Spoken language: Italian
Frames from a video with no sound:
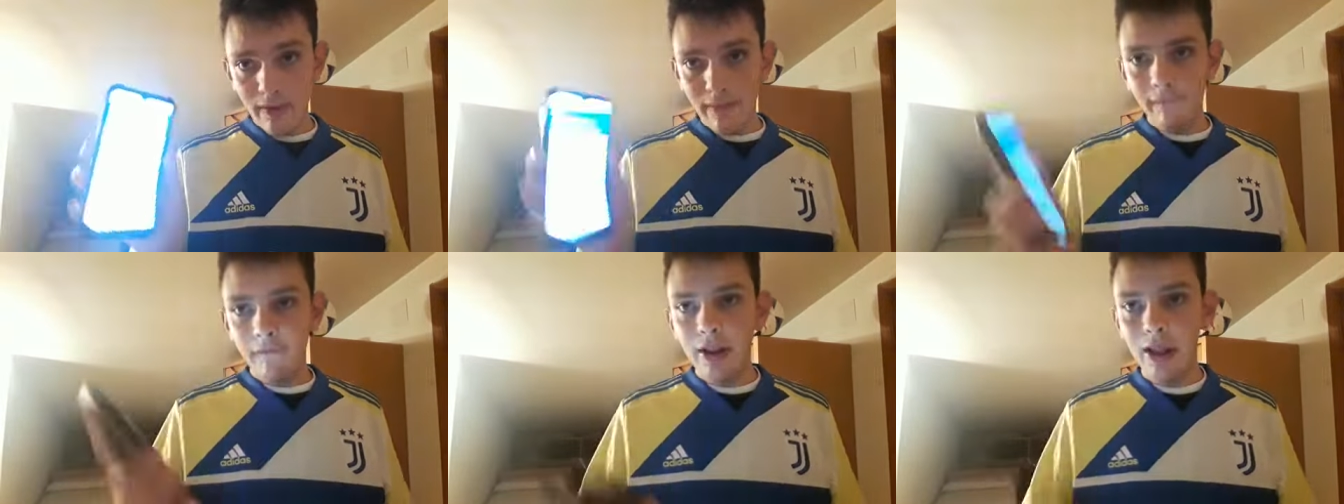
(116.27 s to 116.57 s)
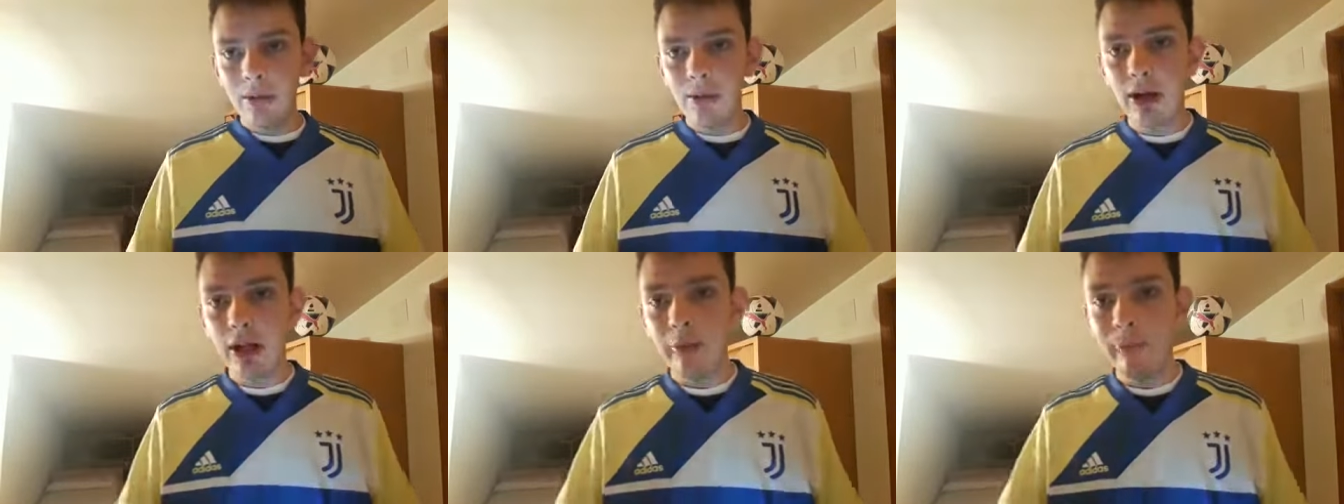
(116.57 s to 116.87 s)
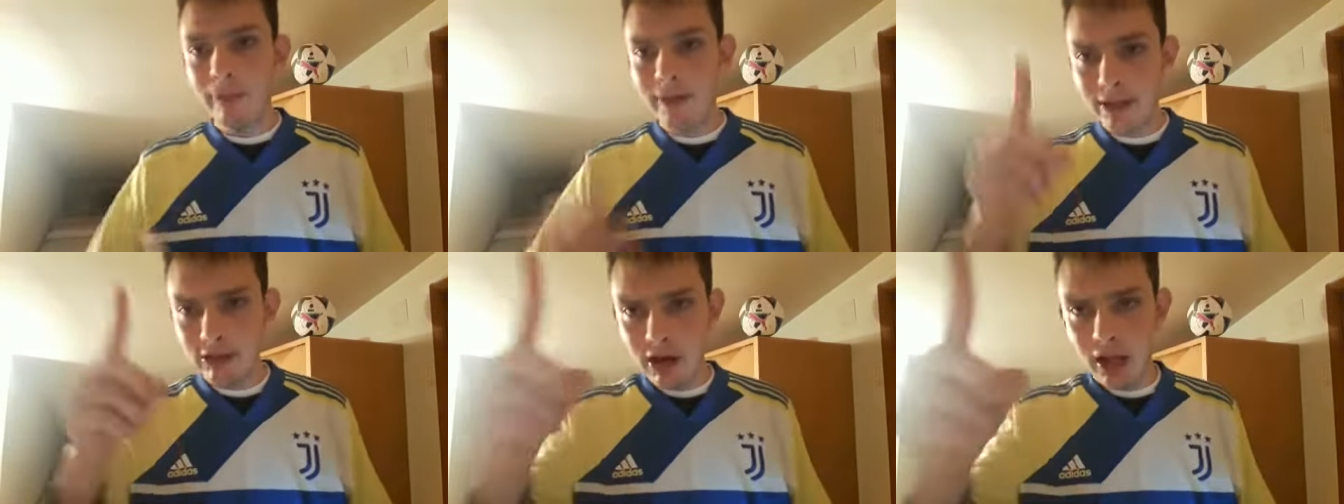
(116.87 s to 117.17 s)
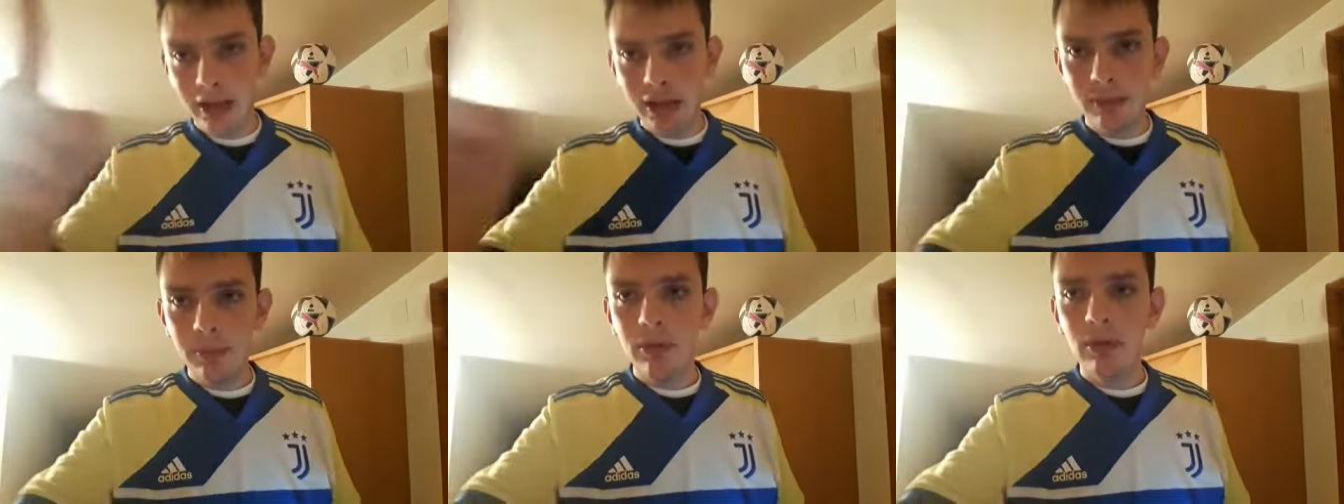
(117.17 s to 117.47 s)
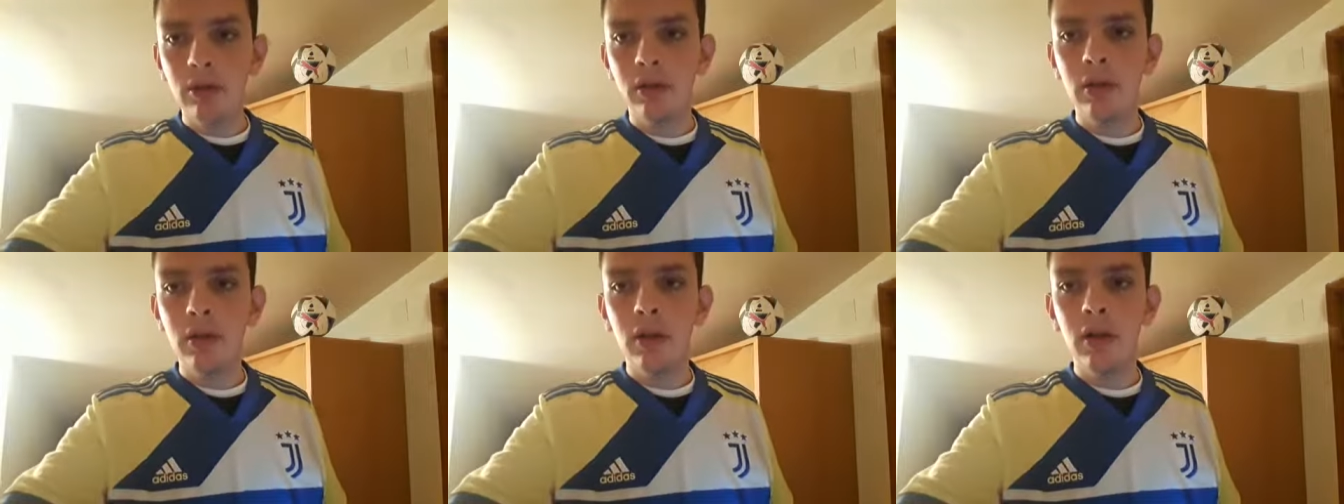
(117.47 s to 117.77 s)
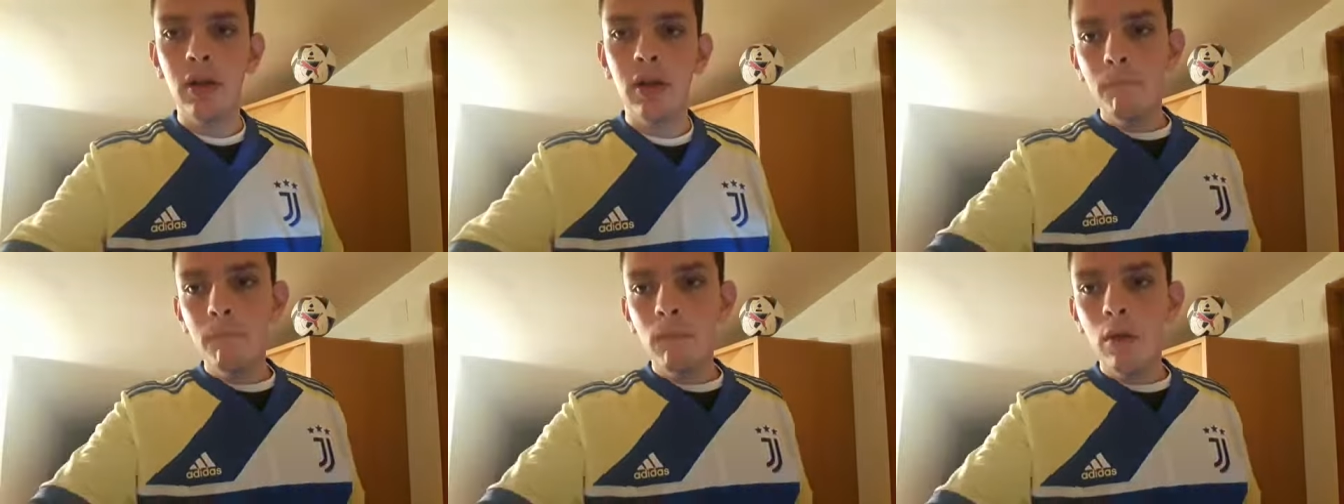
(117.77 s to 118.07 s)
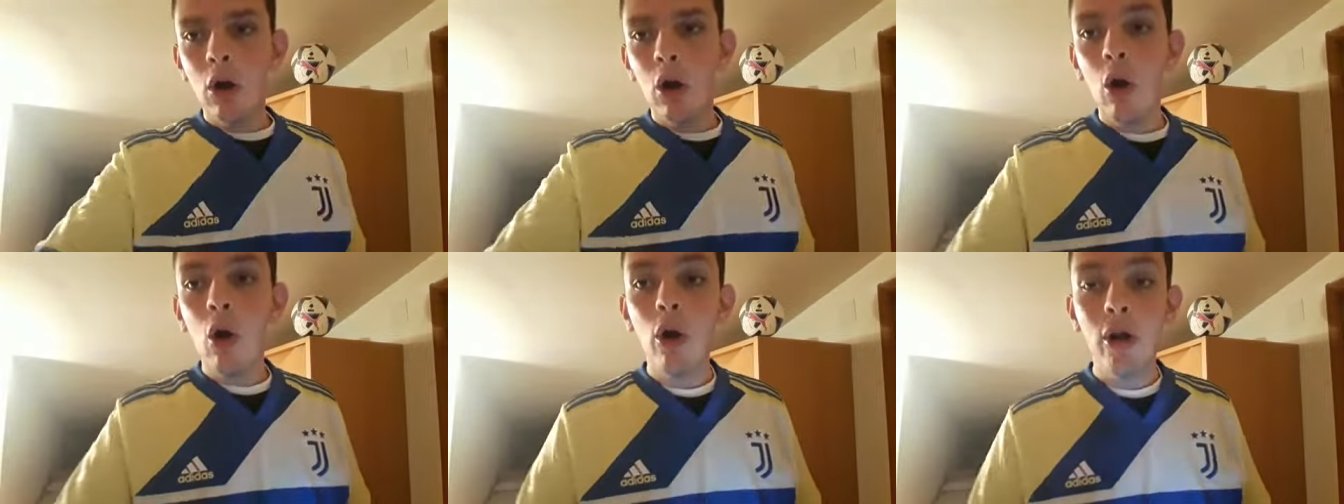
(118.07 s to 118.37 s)
vediamo un attimo
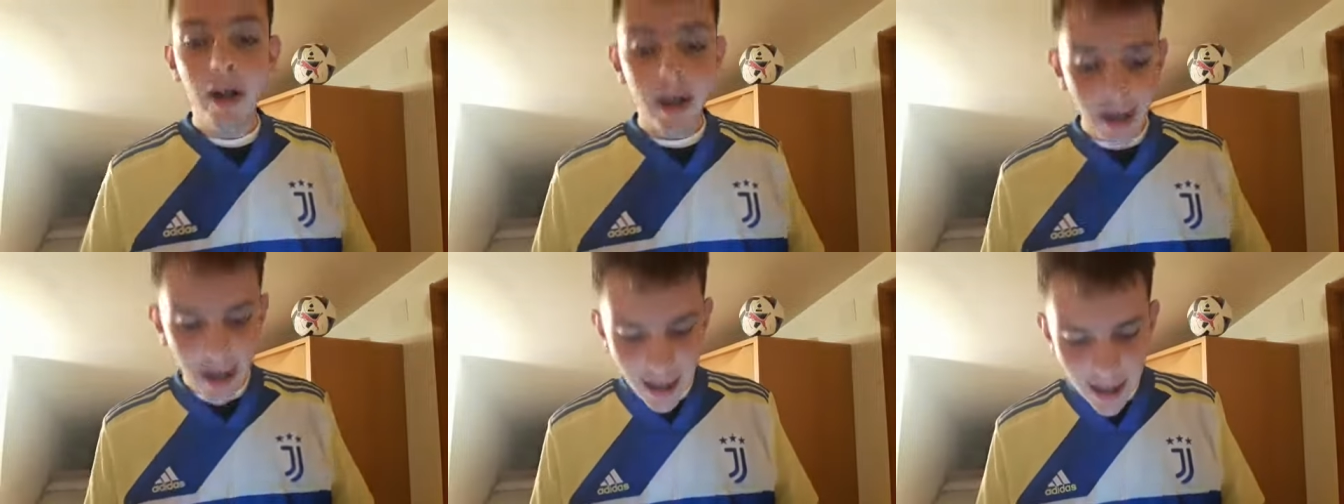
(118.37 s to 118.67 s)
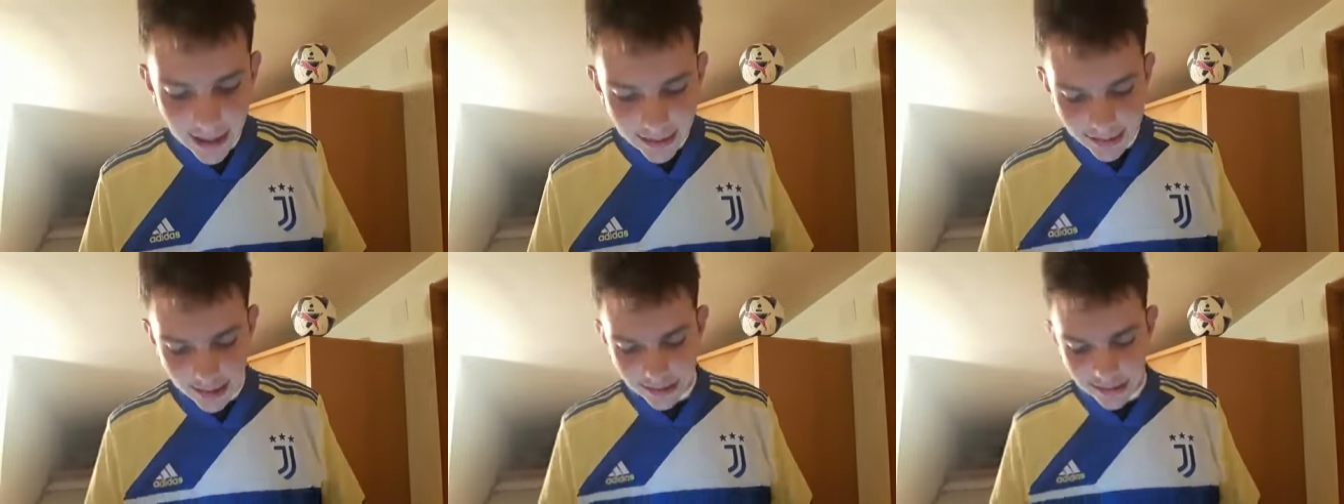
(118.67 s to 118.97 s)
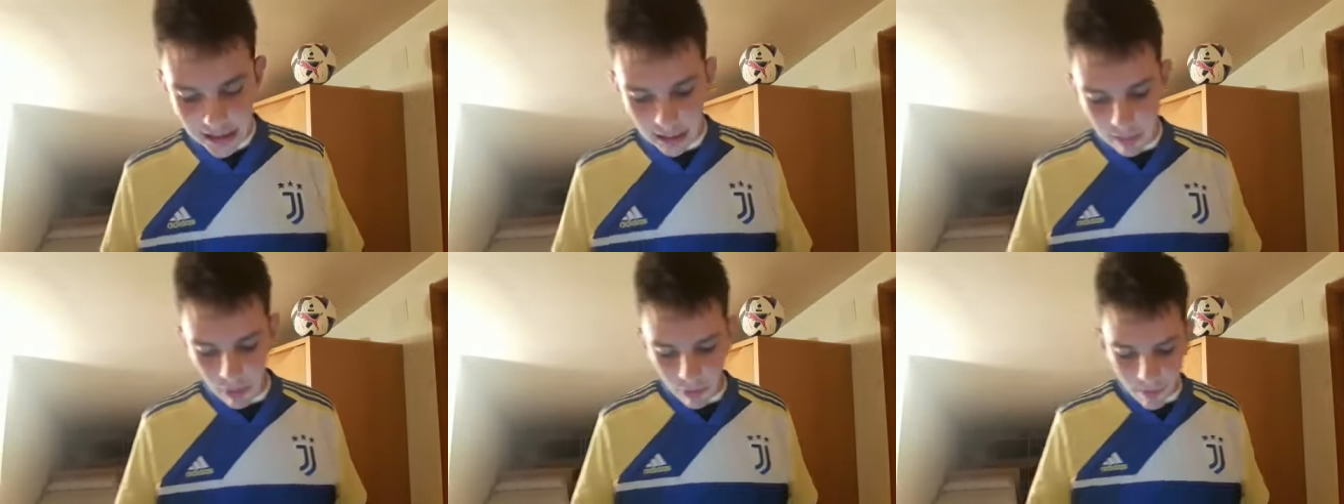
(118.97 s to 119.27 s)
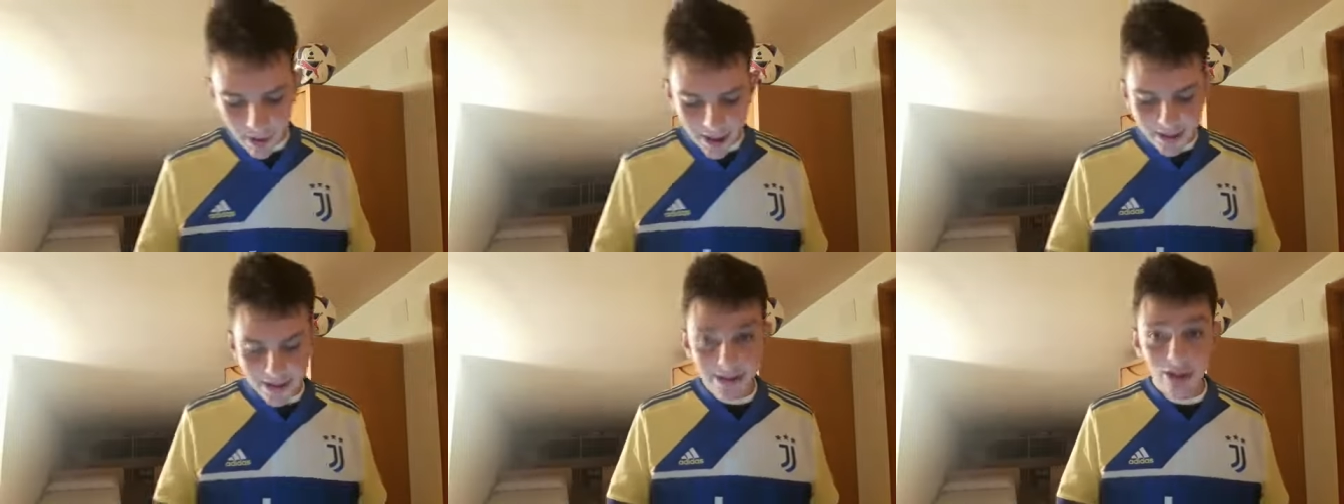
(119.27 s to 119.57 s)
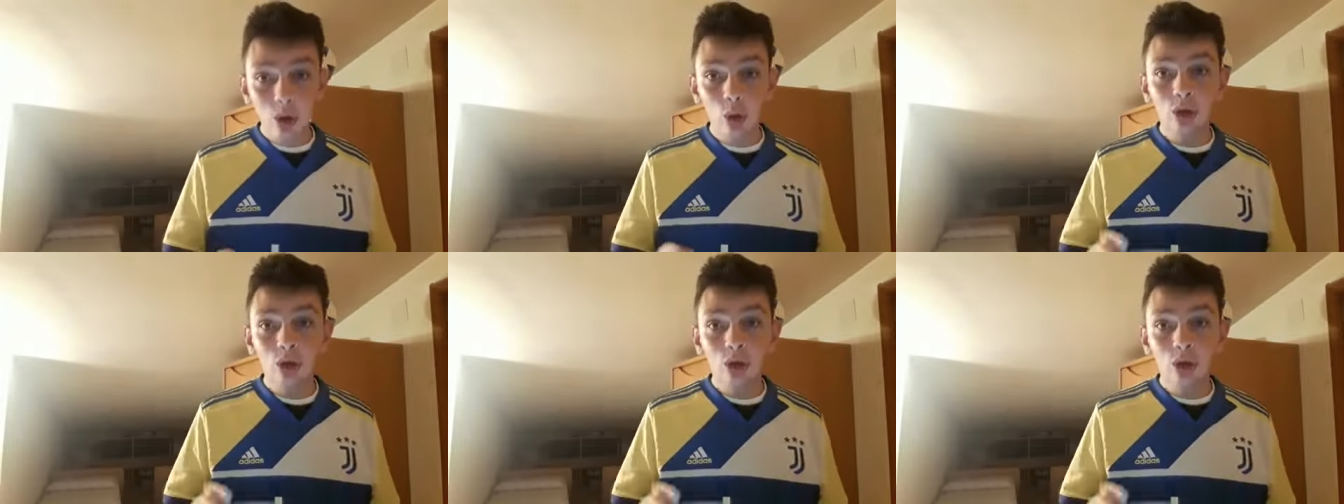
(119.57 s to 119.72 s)
ok ragazzi siamo messi